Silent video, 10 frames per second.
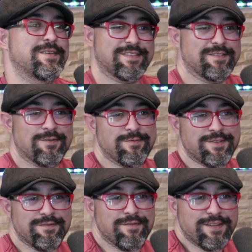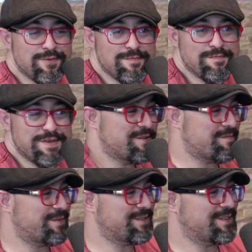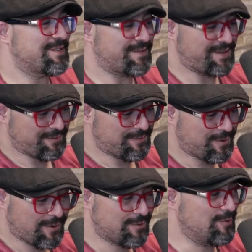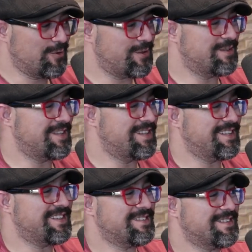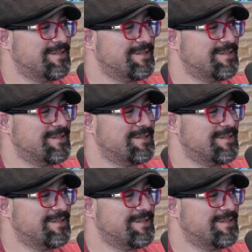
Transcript: senão você não vai ter um microprocessador, você vai ter um troço doido ali que você não.